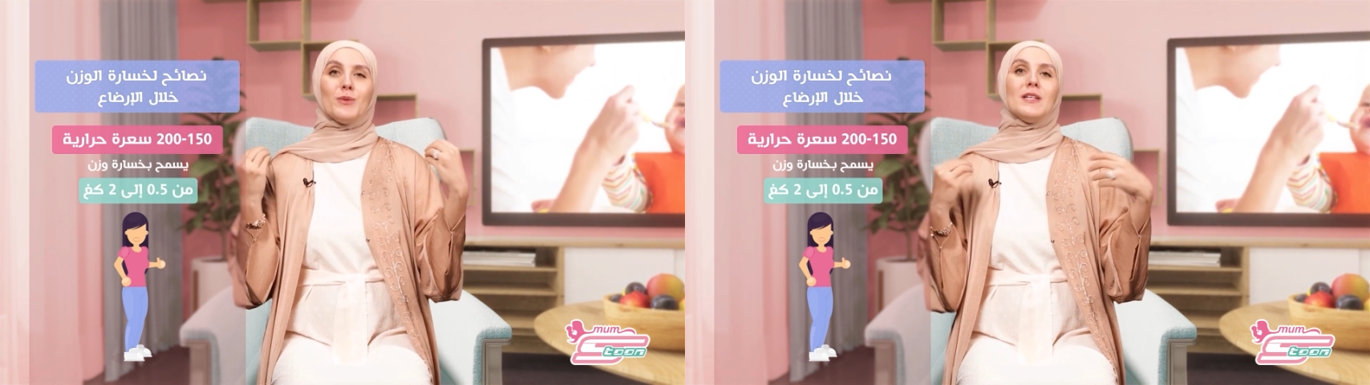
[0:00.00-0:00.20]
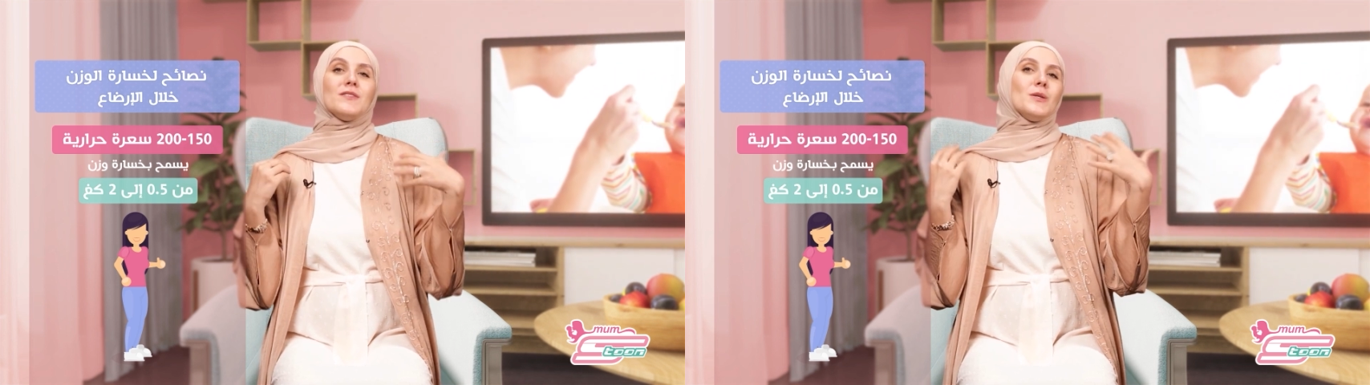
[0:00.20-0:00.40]

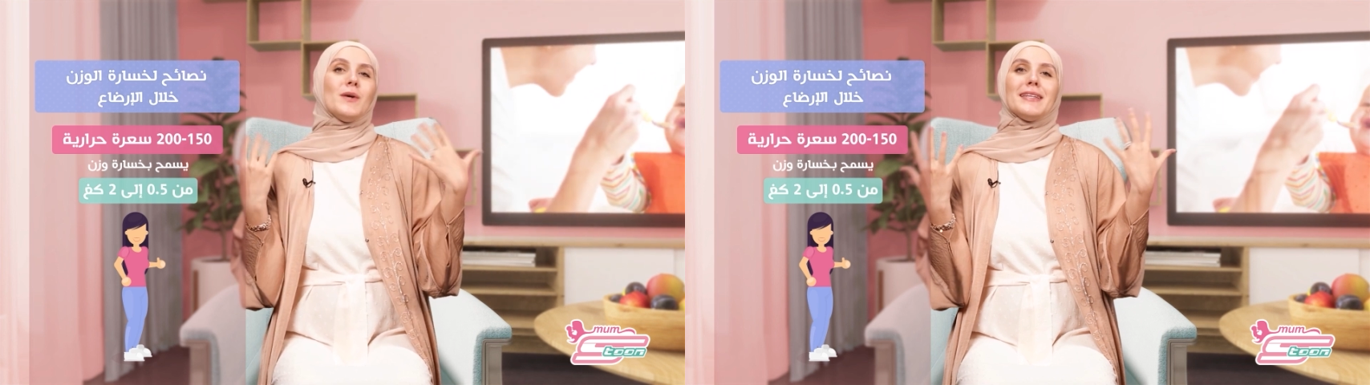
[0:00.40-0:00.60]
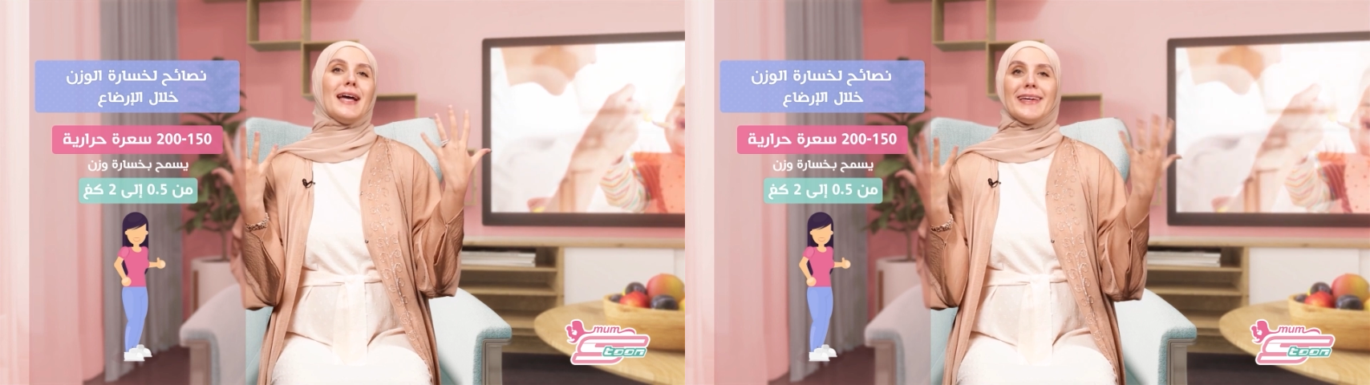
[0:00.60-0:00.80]
وبنفس
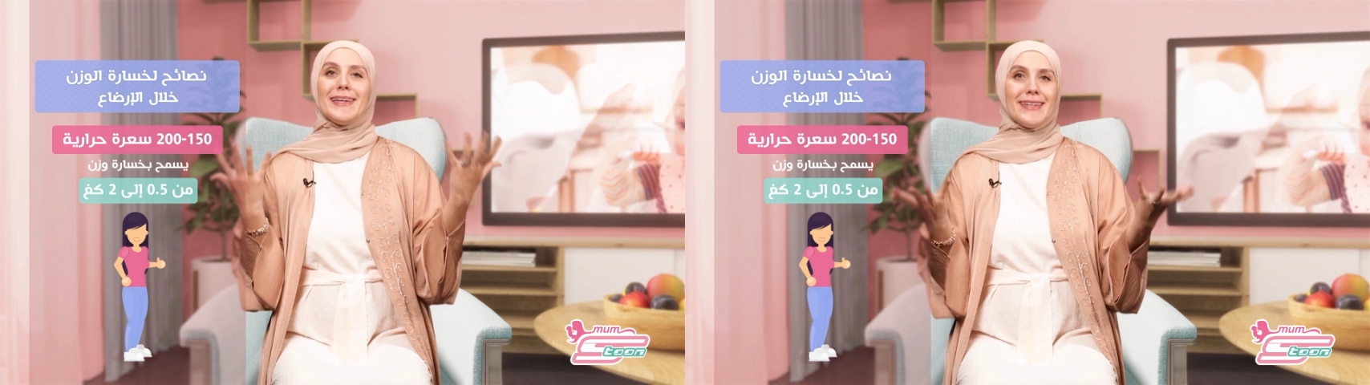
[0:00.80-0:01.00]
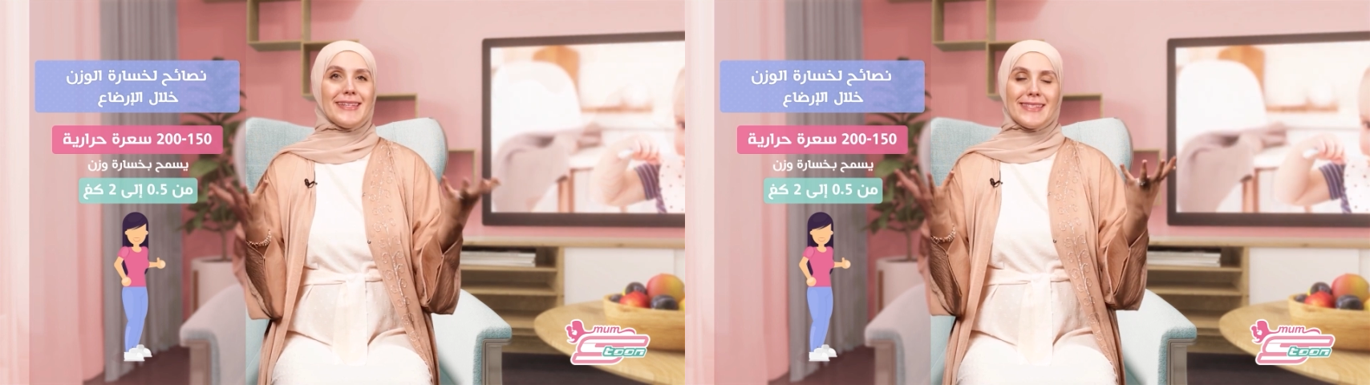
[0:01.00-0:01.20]
الوقت
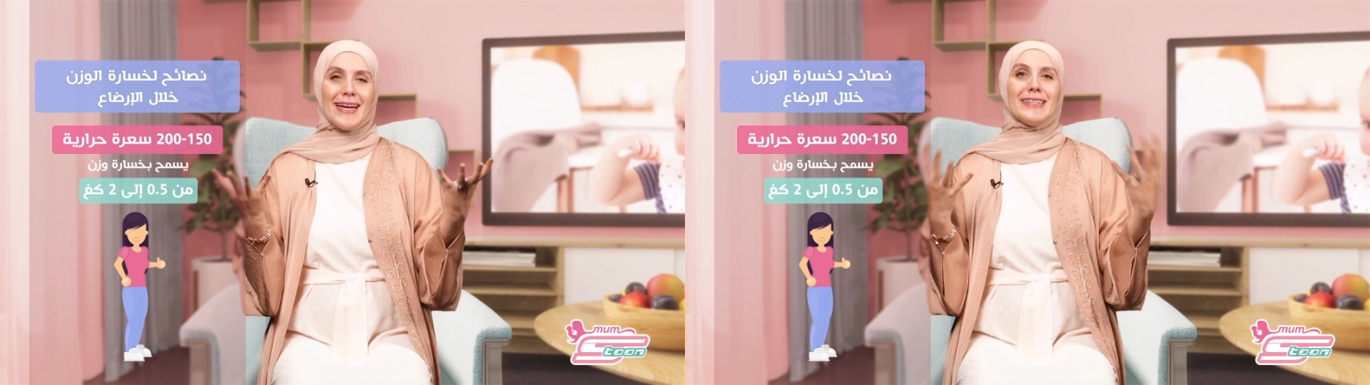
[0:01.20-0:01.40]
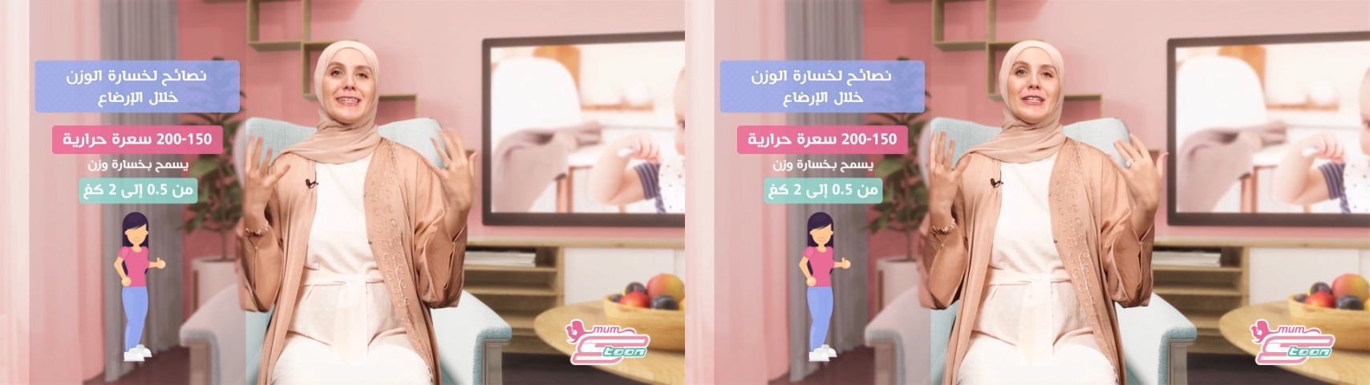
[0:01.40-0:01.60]
حيقدر
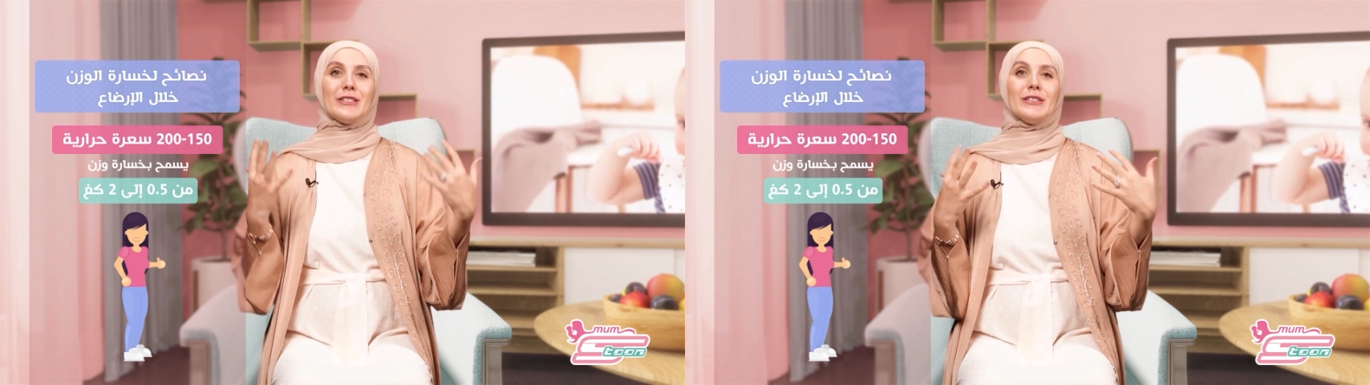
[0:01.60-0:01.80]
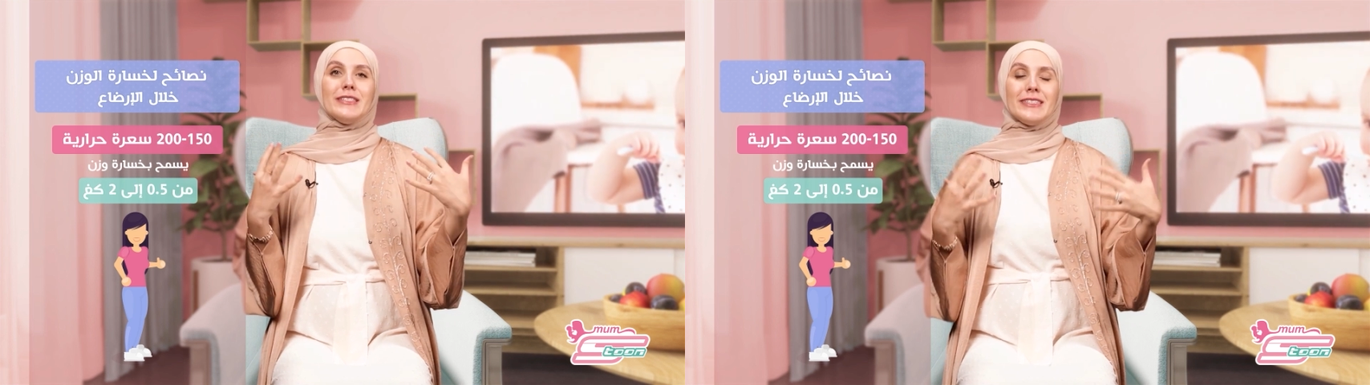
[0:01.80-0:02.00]
يساعدك
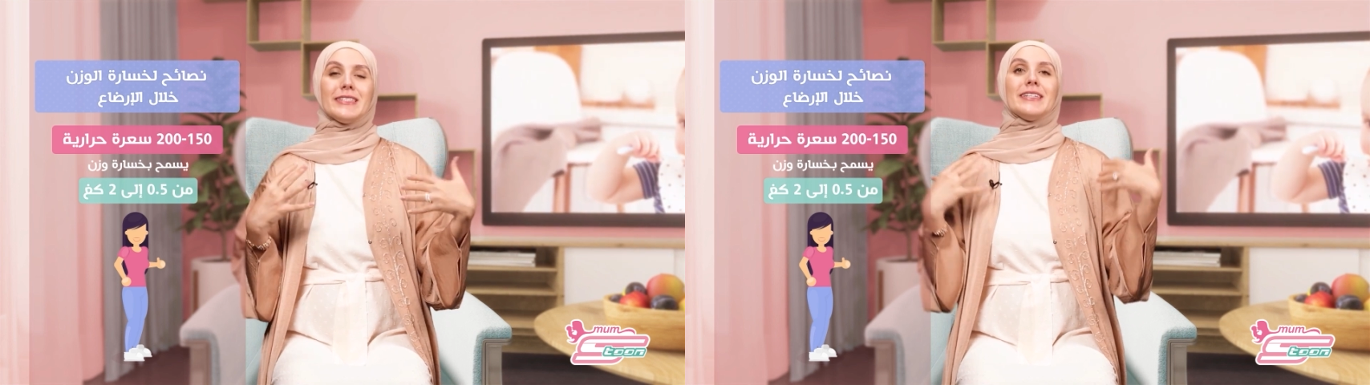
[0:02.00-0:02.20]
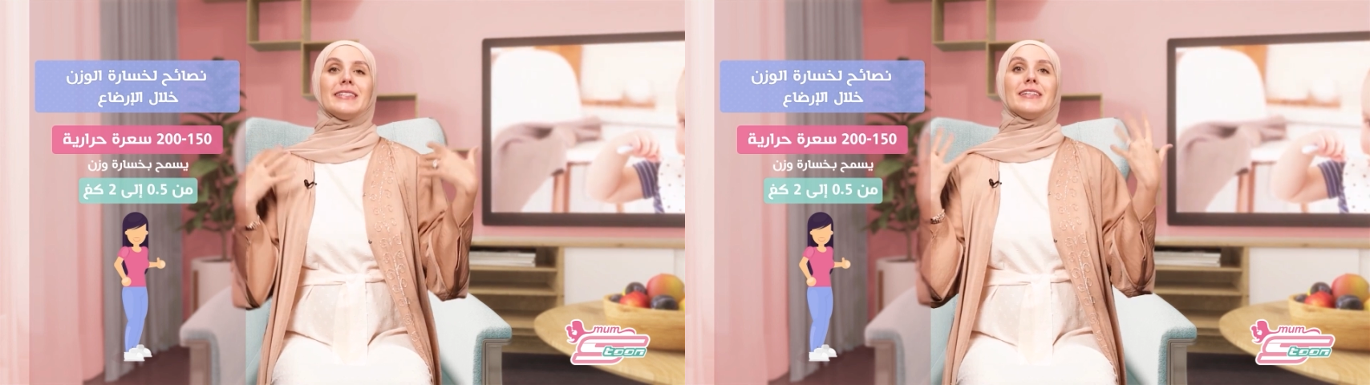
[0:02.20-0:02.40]
انه انت
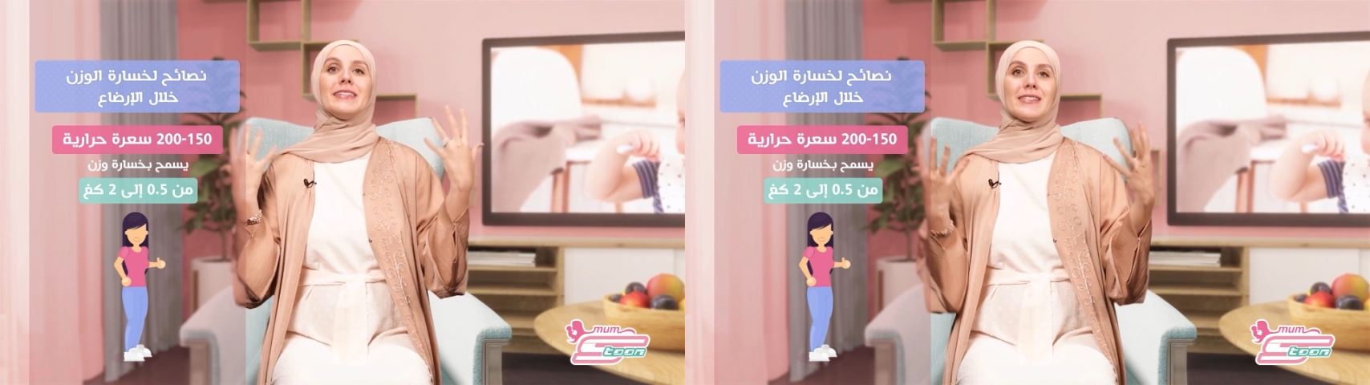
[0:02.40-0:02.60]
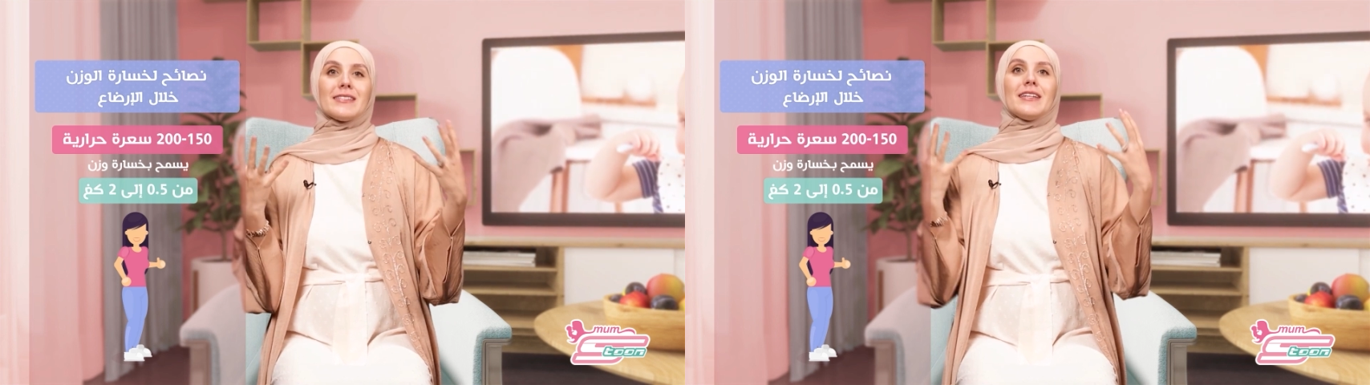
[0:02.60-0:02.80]
تقدري
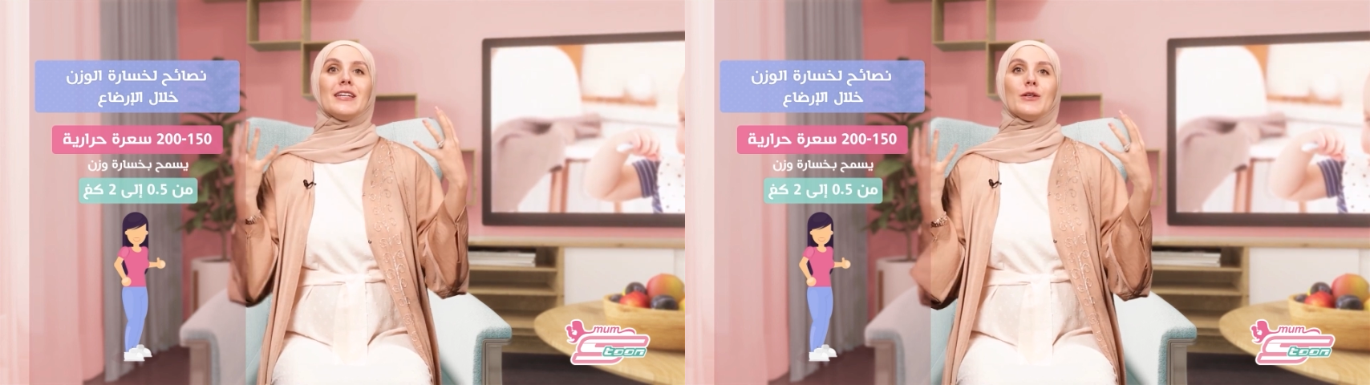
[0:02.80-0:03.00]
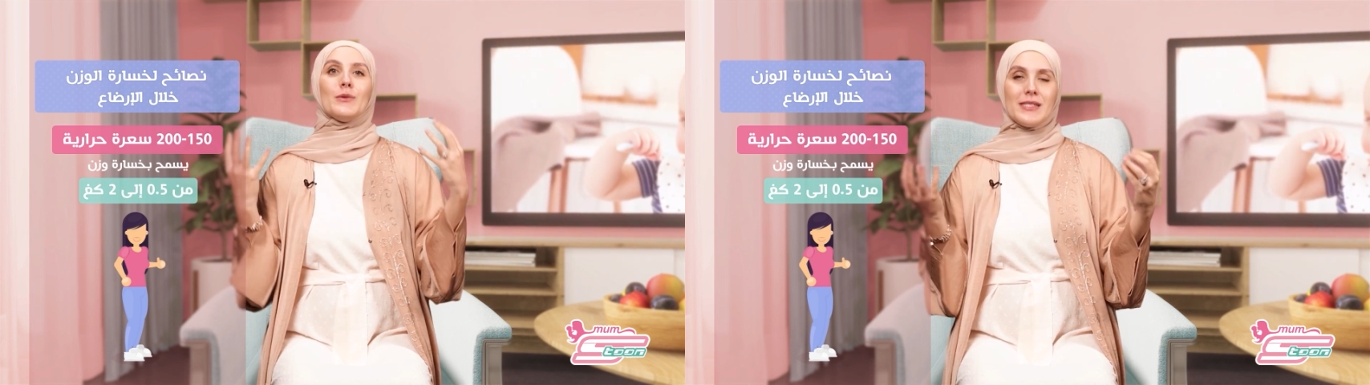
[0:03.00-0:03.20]

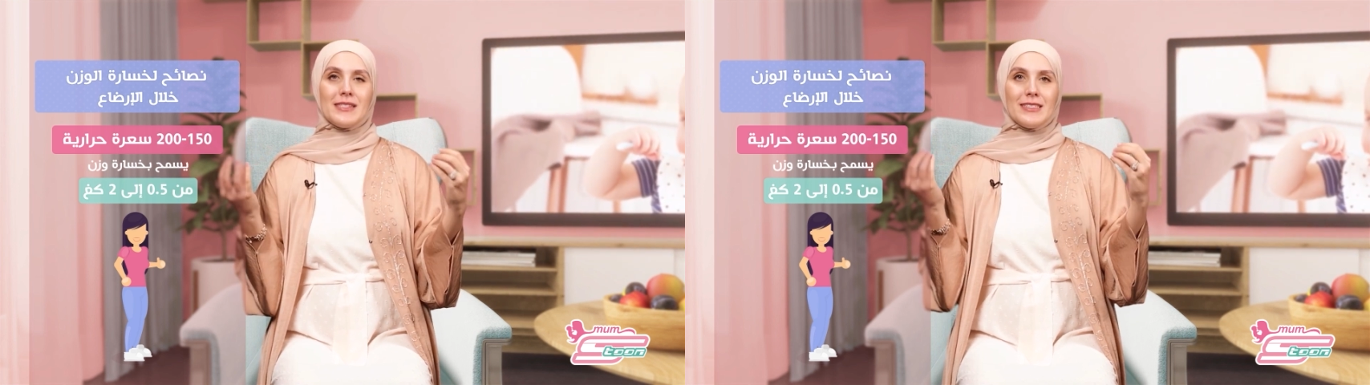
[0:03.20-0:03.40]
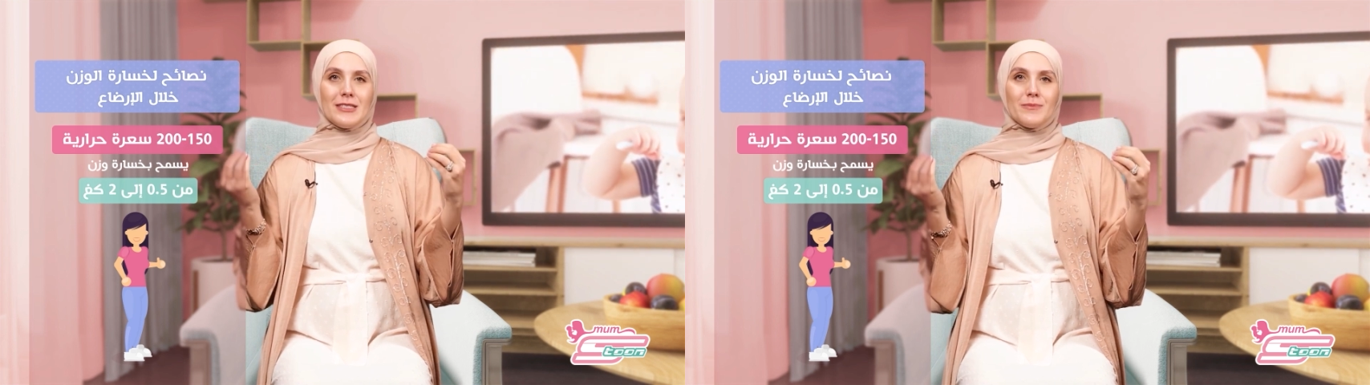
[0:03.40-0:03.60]
تخسري
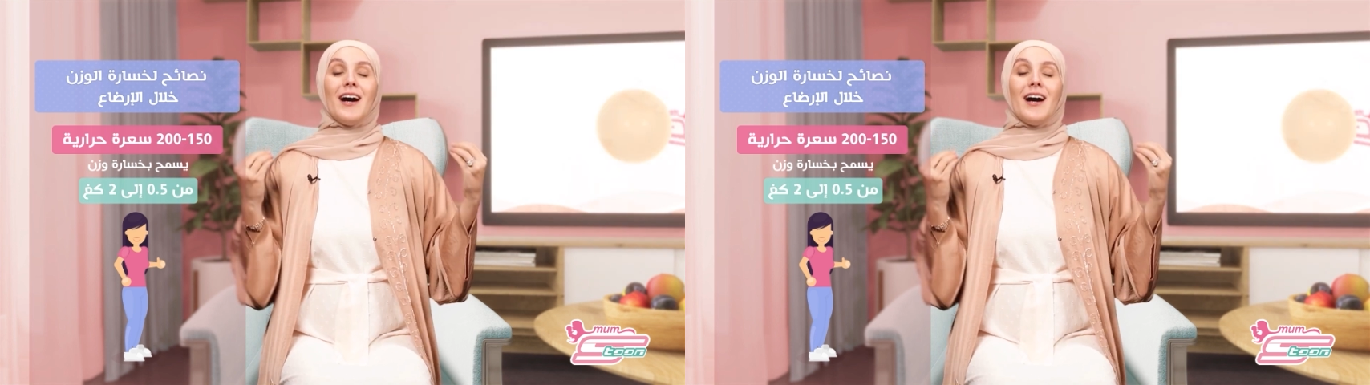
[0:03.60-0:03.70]
وزن